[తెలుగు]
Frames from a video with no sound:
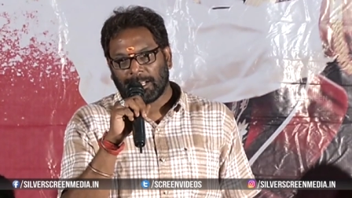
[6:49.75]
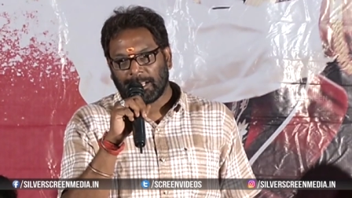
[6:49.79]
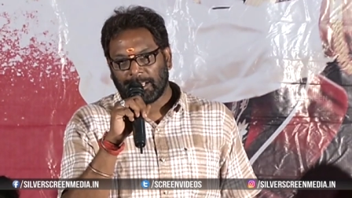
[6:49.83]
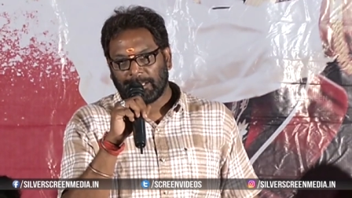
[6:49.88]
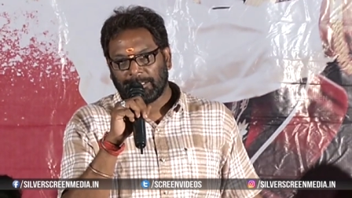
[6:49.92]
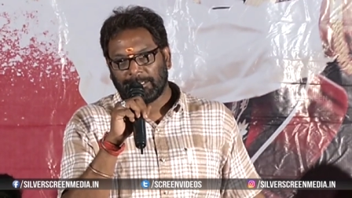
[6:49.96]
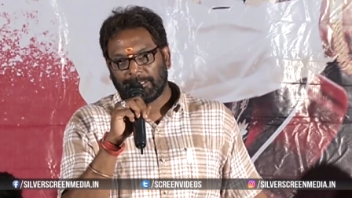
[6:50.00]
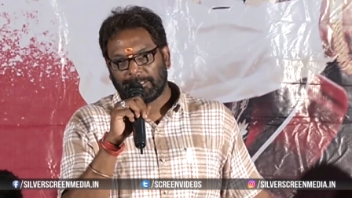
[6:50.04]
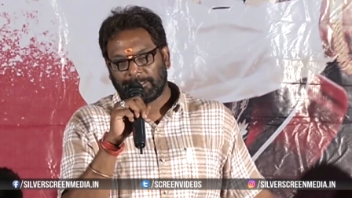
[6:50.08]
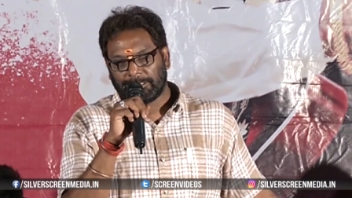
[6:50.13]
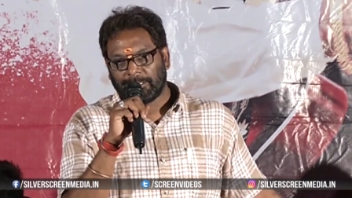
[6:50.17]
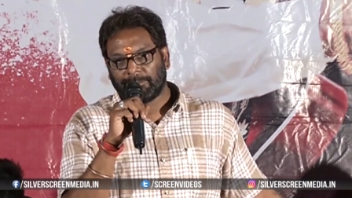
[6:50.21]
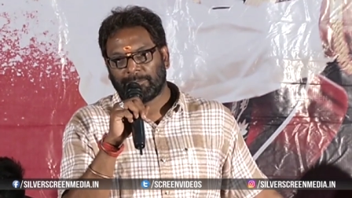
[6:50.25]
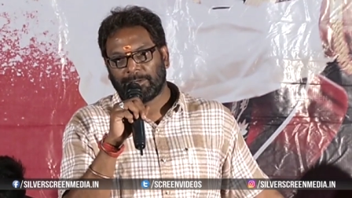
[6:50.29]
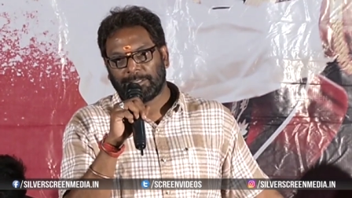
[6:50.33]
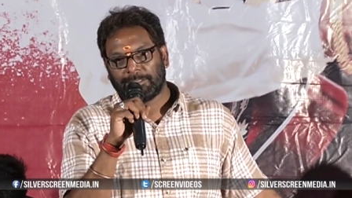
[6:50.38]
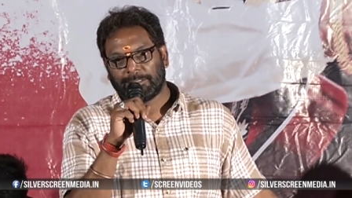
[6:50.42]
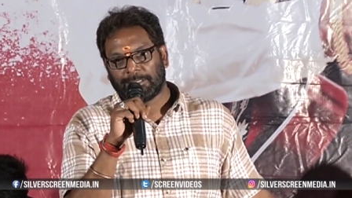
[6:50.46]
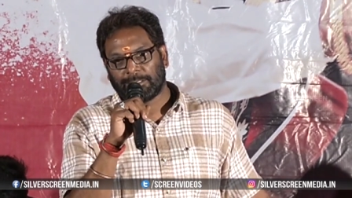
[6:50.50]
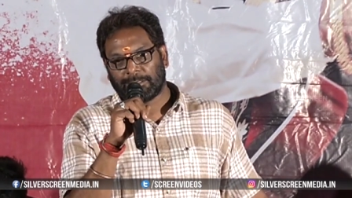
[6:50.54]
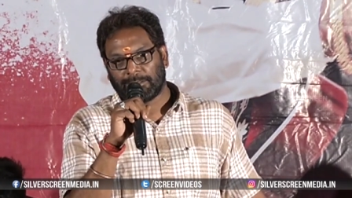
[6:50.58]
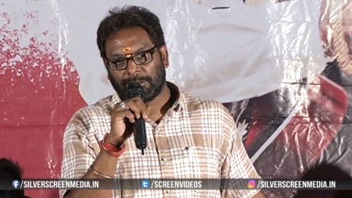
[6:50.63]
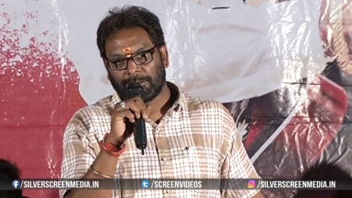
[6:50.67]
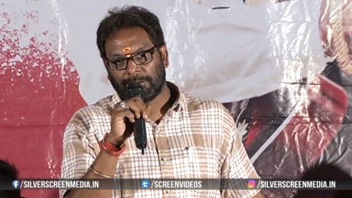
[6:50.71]
ఆయన ఇచ్చిన
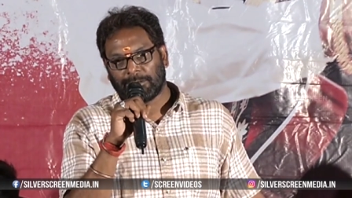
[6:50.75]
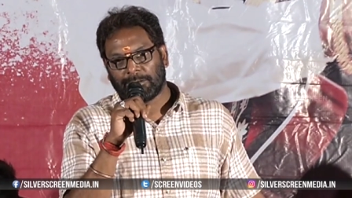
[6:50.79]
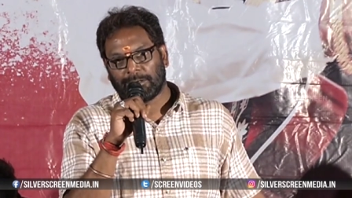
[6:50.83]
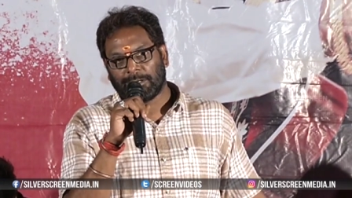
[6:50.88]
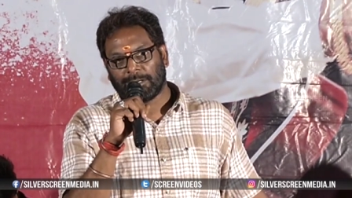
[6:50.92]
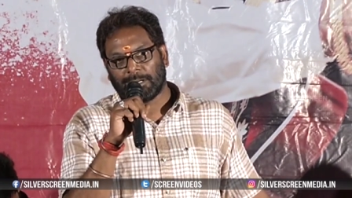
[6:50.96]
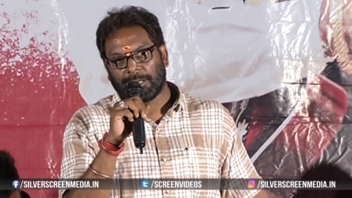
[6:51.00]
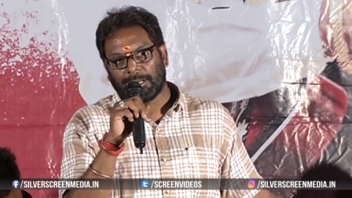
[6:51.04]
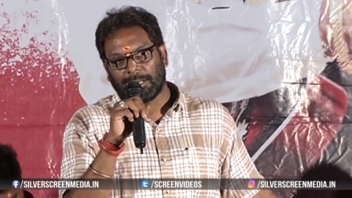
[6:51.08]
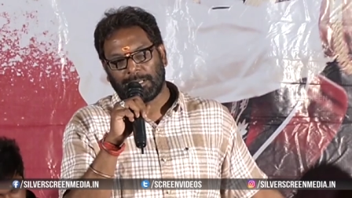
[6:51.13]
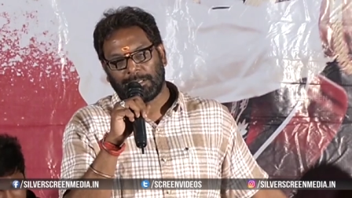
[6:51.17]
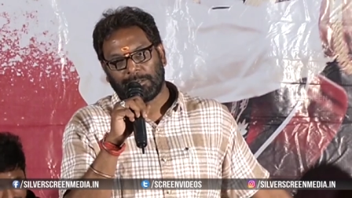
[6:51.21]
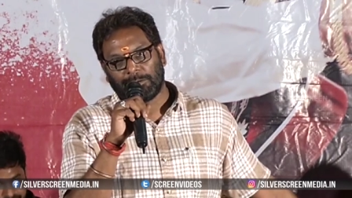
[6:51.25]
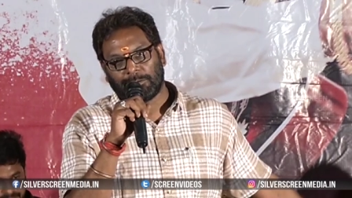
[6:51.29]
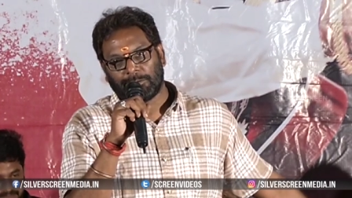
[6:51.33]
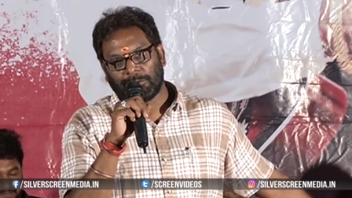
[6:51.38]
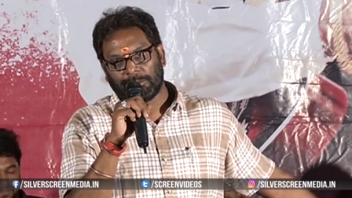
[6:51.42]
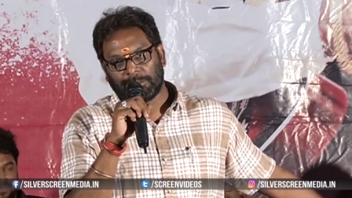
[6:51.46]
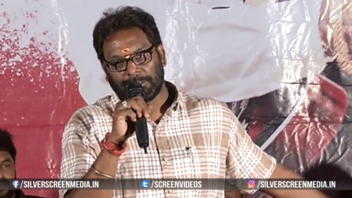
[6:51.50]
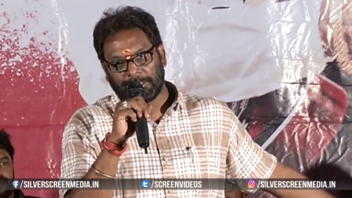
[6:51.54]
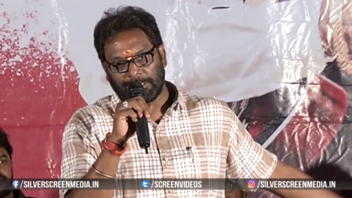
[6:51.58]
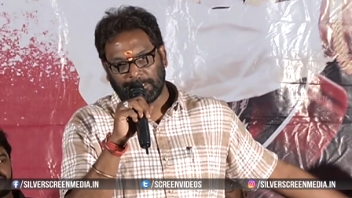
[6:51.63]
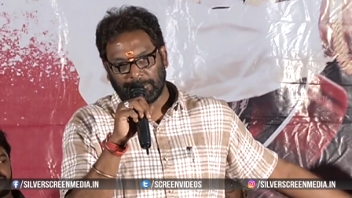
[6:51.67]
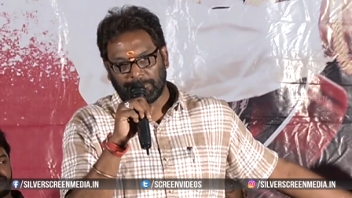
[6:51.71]
బడ్జెట్లో ఆయన్ని
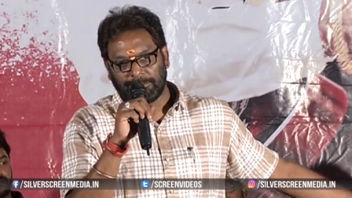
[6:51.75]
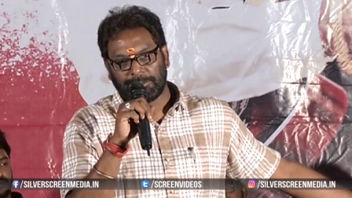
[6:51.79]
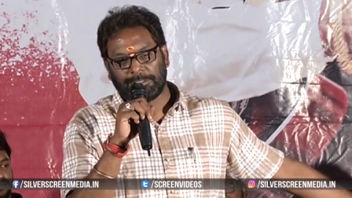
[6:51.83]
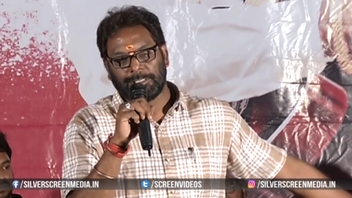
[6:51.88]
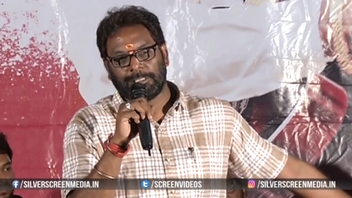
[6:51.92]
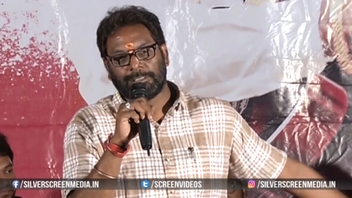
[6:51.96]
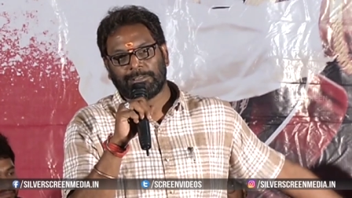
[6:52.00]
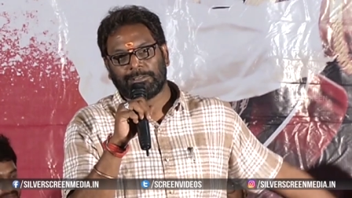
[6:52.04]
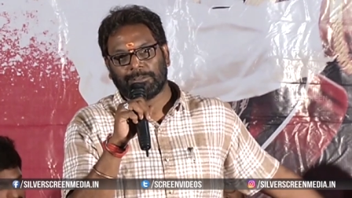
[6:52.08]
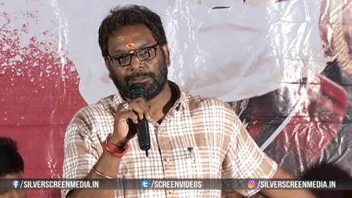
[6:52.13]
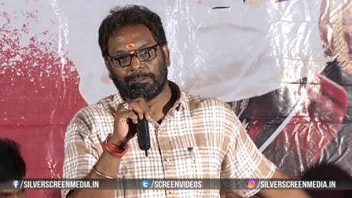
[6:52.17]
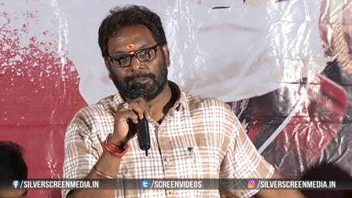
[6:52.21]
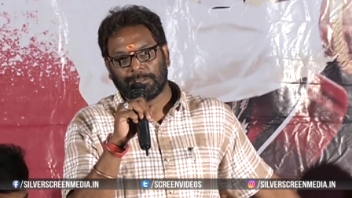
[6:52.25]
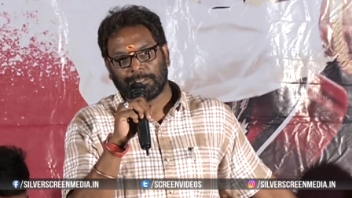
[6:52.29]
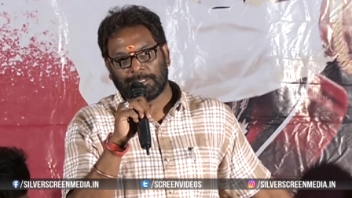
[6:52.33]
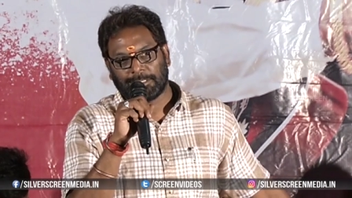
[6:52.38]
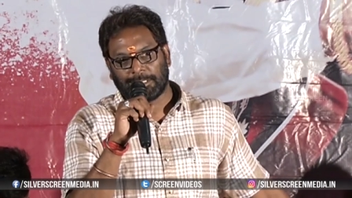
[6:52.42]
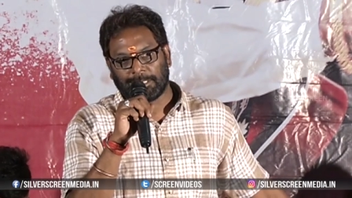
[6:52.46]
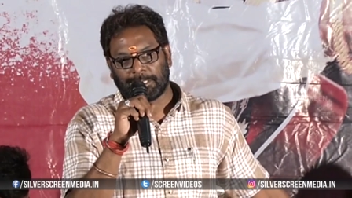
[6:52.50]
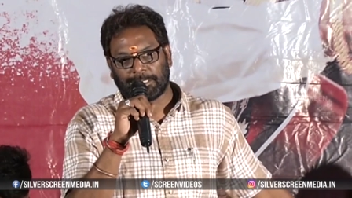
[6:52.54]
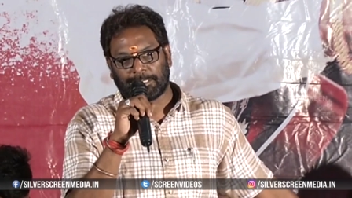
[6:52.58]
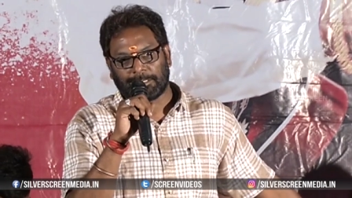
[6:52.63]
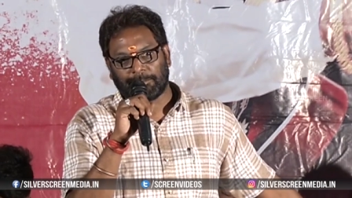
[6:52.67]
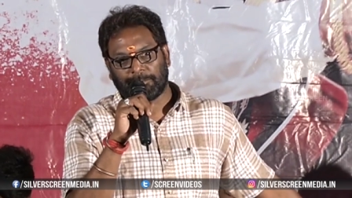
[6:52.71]
కొంచెం హింసించో
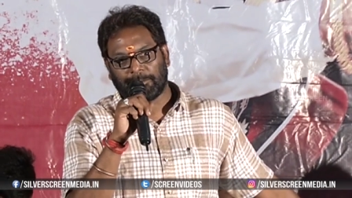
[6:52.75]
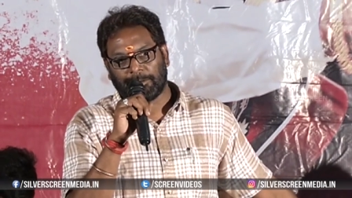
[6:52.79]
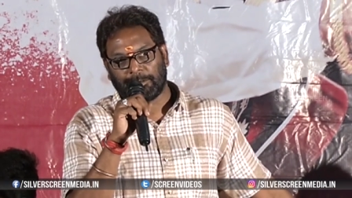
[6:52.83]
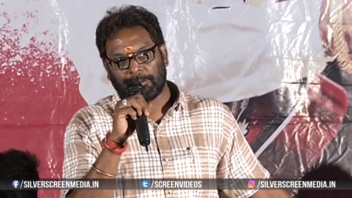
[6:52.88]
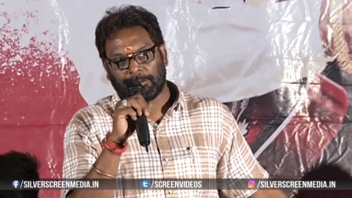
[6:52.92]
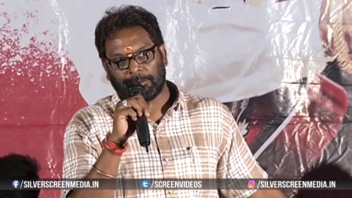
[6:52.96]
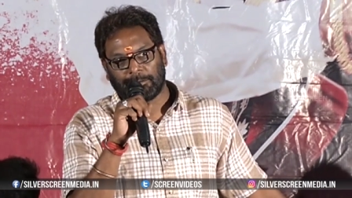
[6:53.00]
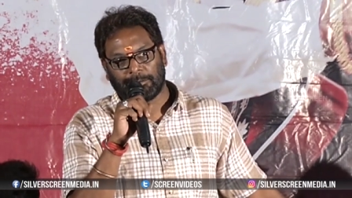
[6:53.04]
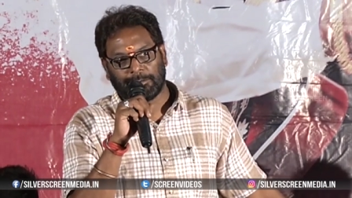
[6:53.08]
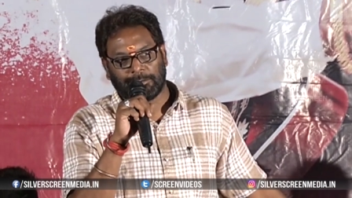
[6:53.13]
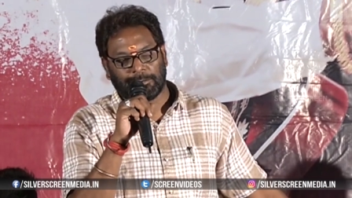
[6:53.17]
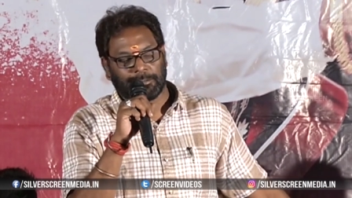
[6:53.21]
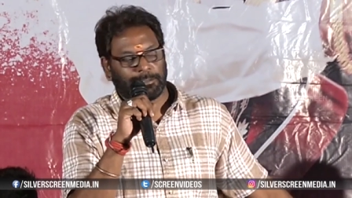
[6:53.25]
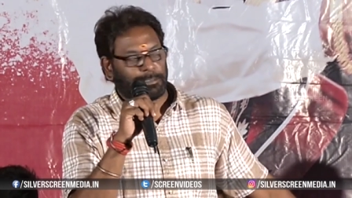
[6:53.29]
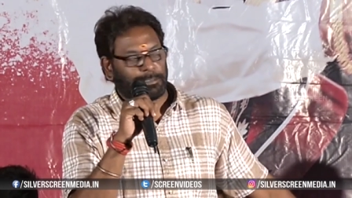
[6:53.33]
కష్టపెట్టో